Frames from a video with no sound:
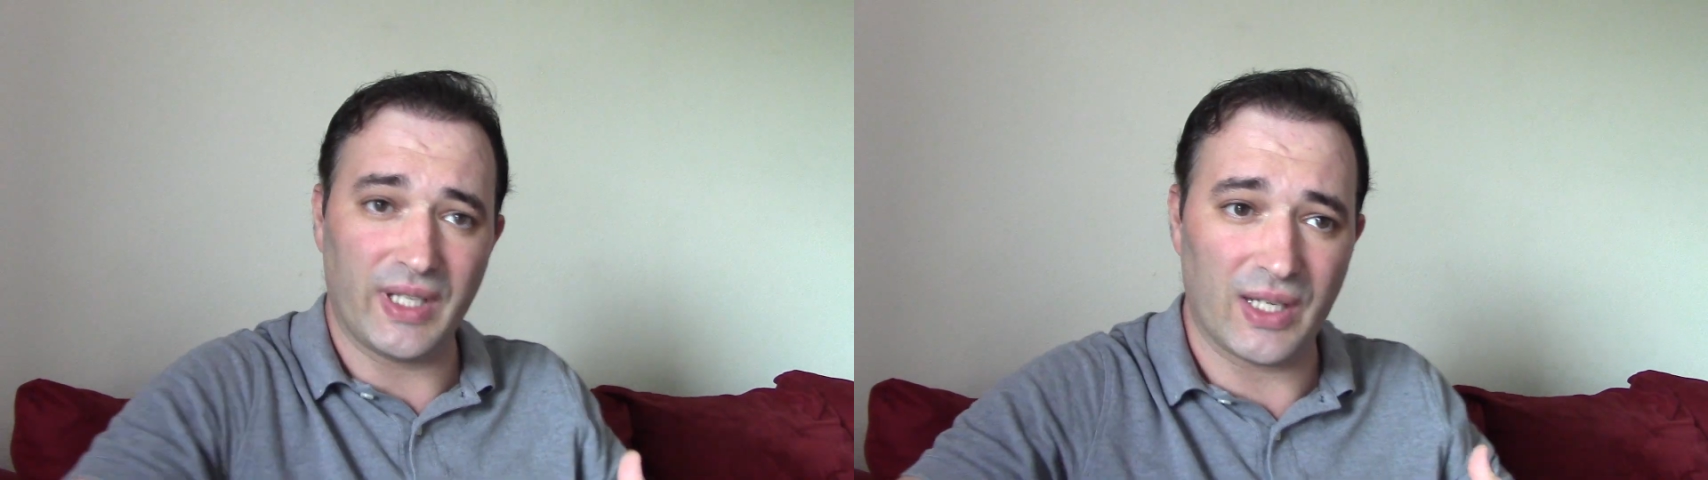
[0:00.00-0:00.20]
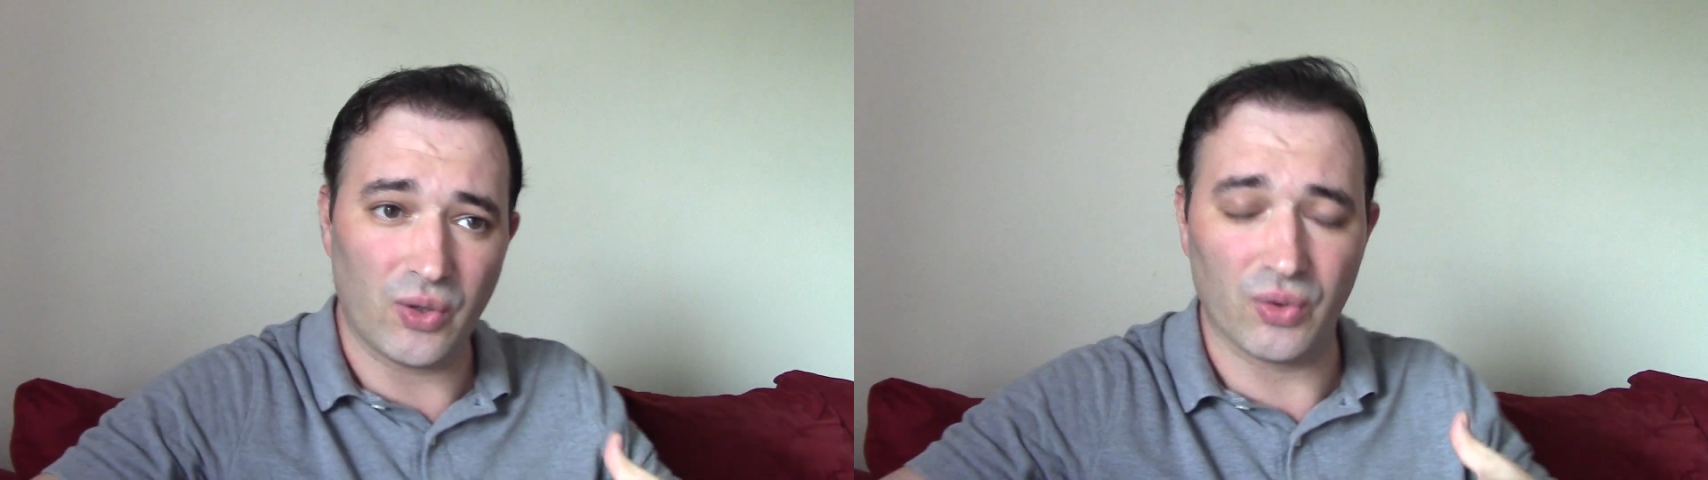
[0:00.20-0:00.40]

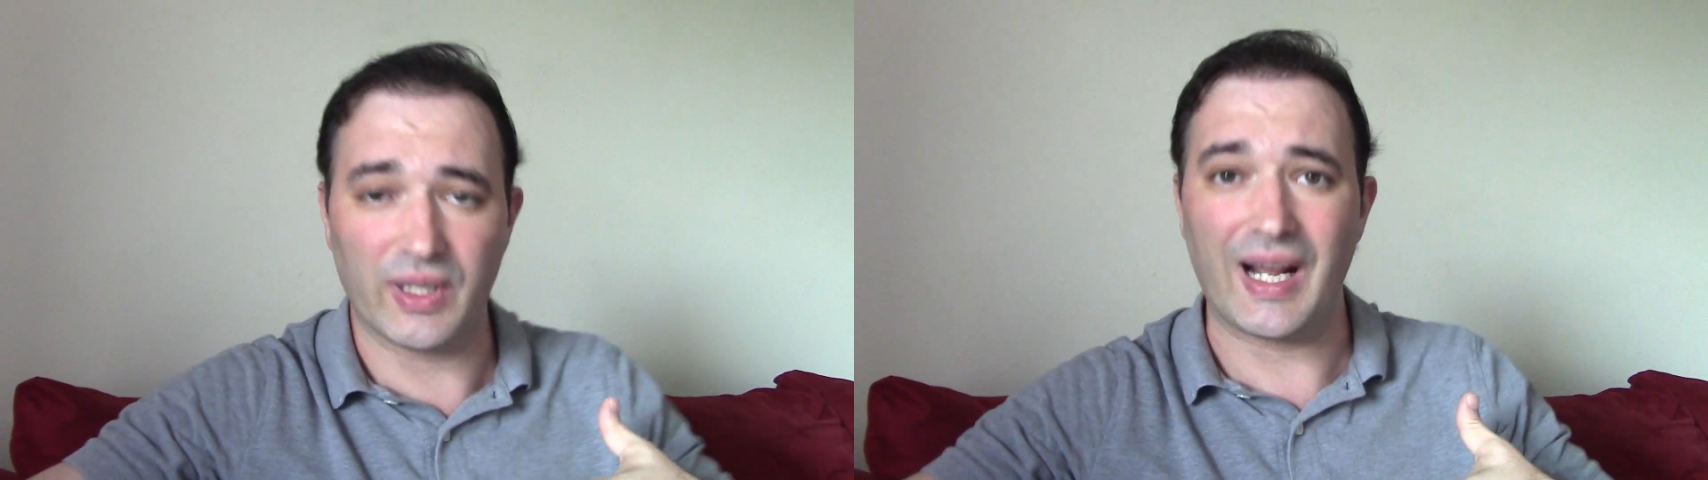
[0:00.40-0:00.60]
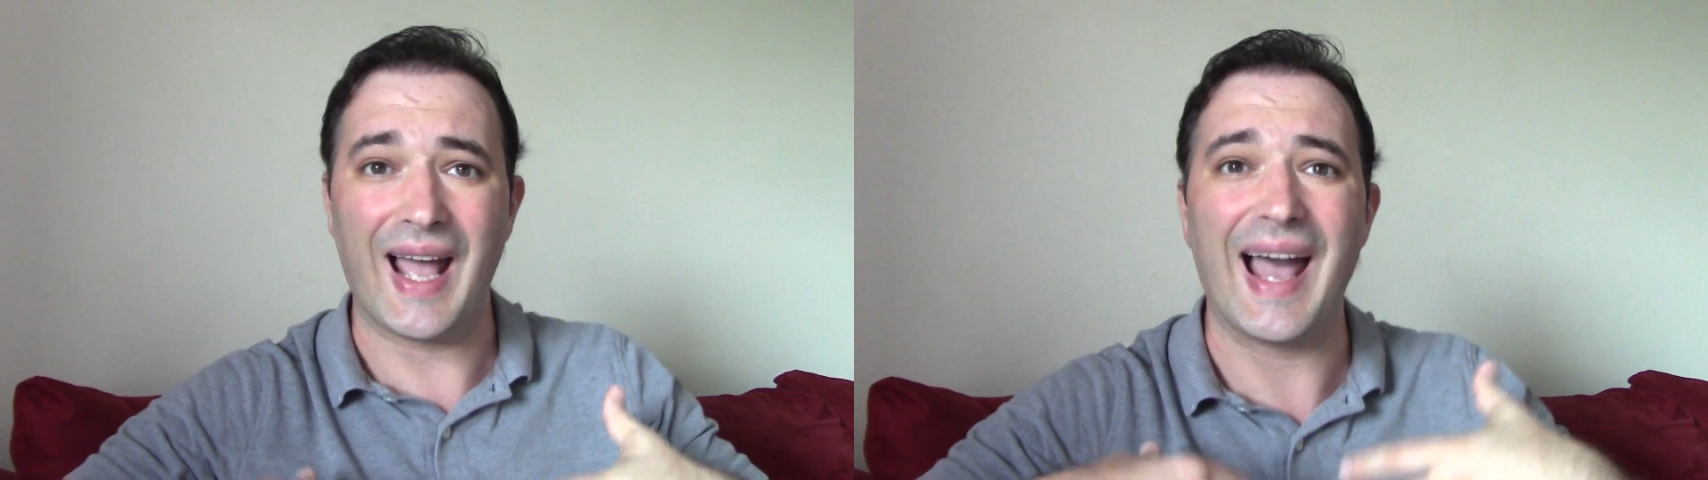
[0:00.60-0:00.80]
Yani
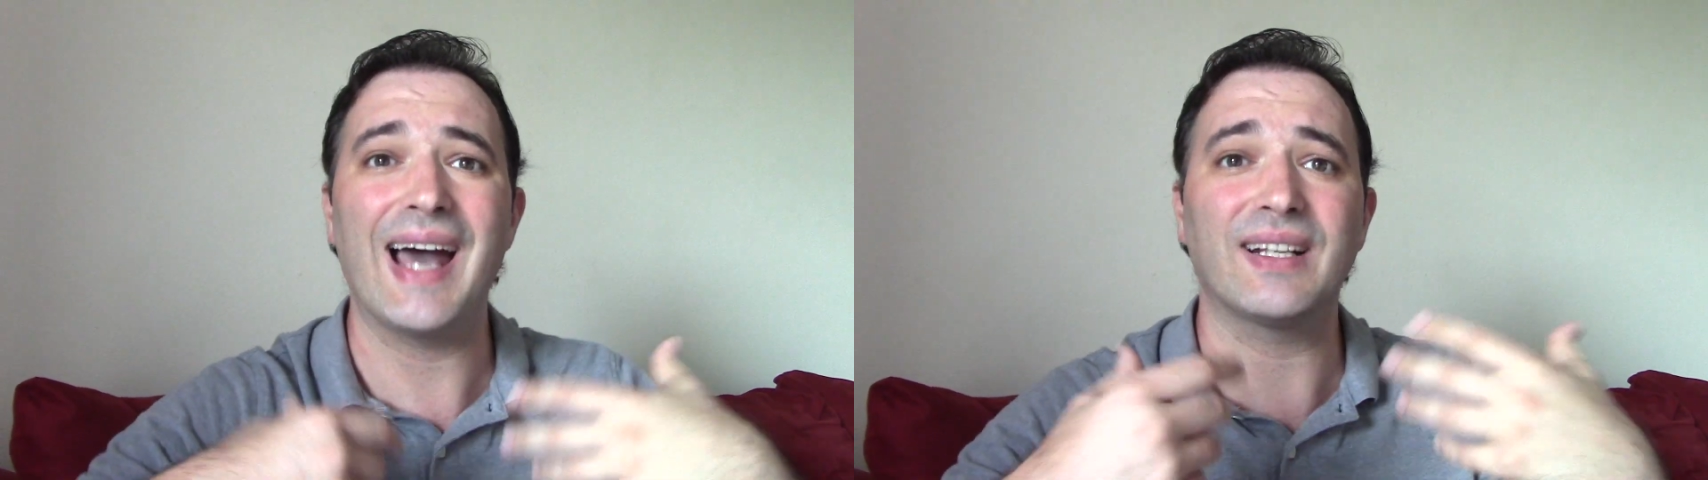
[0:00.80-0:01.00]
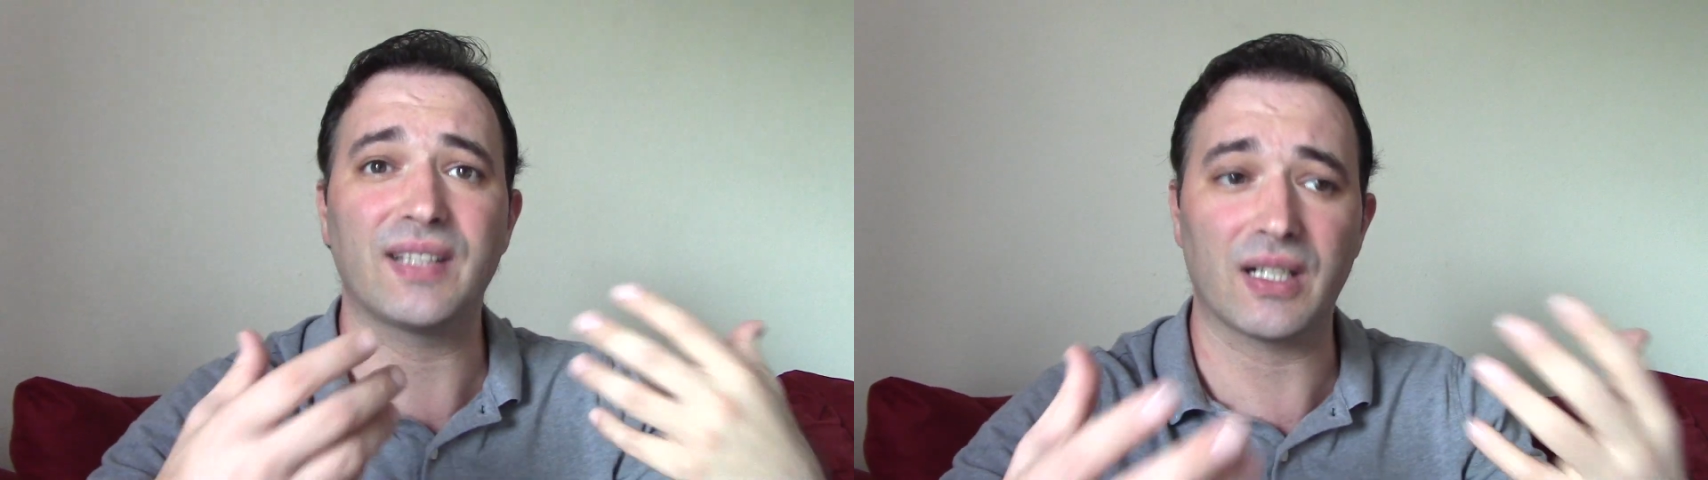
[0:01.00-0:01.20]
onlara
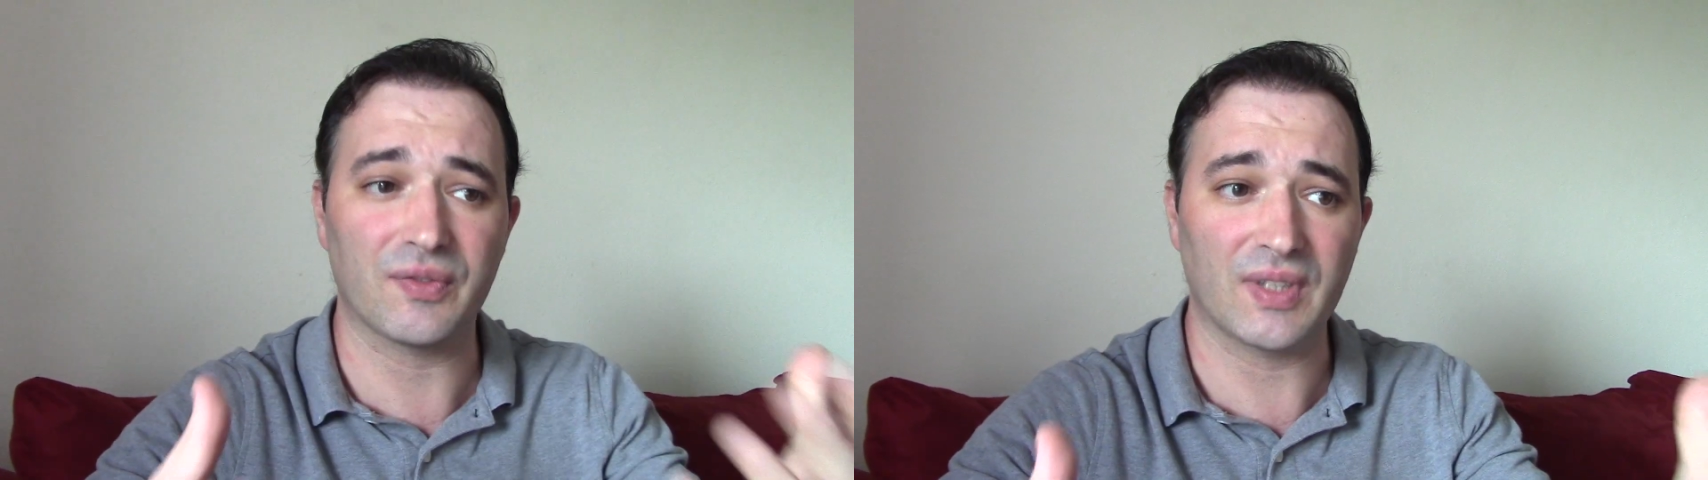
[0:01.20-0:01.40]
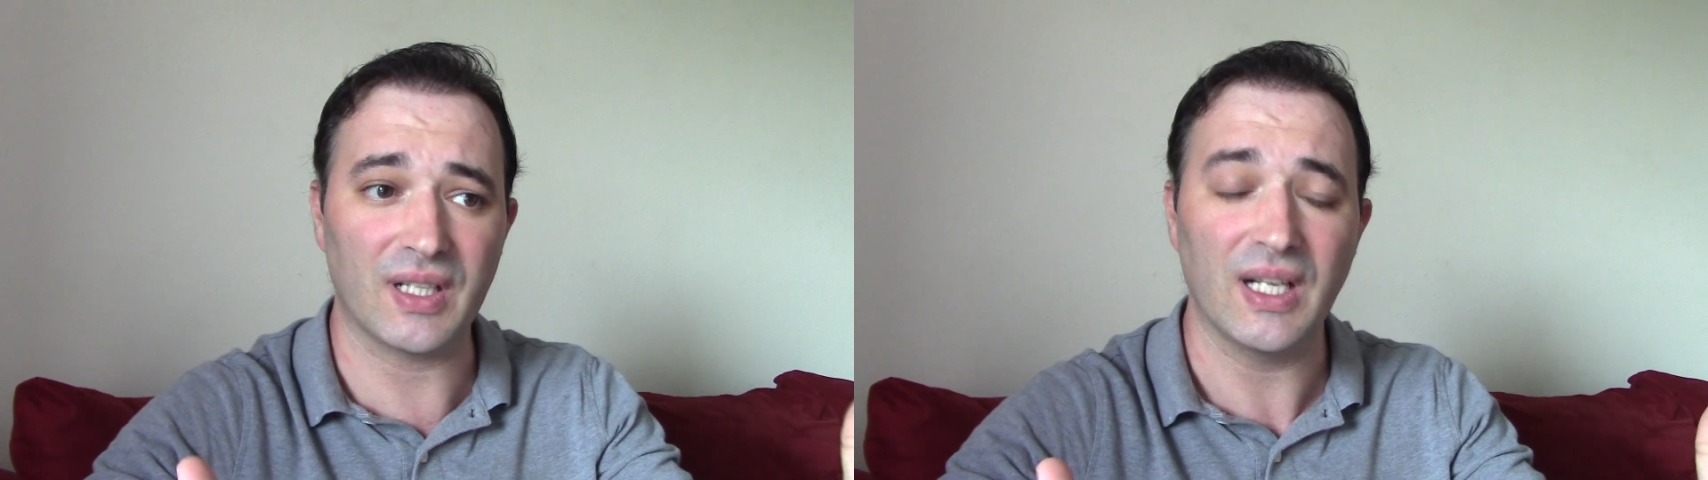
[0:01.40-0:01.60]
her
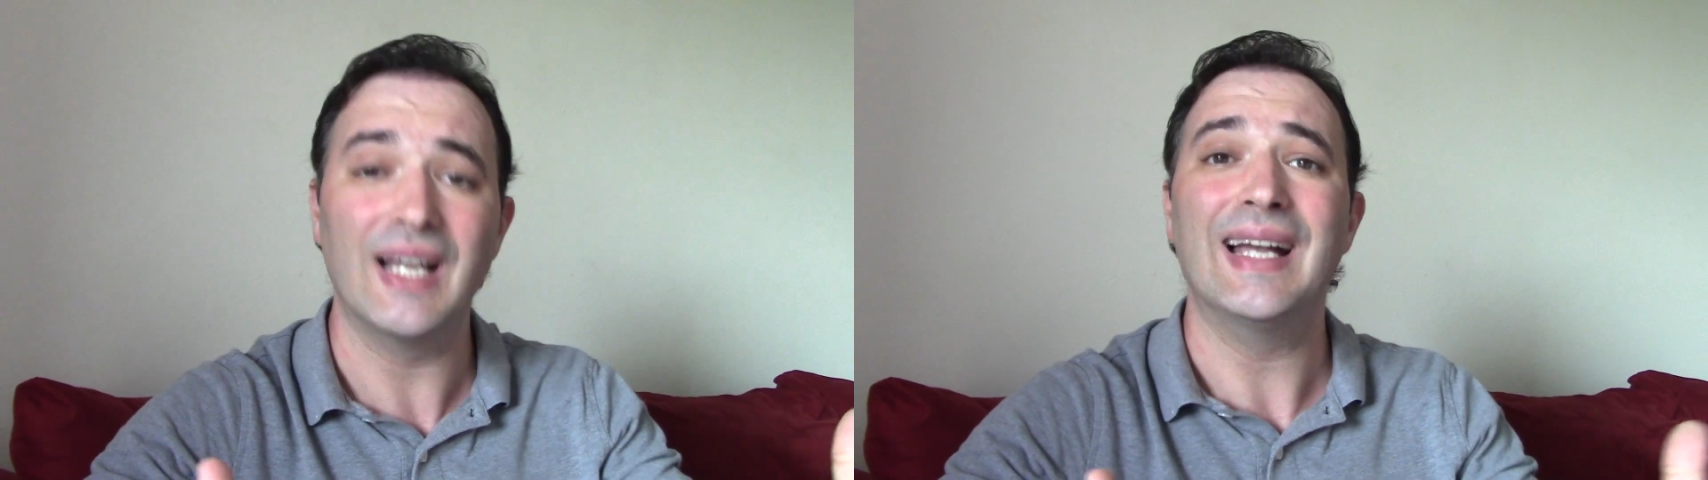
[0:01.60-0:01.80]
taraftan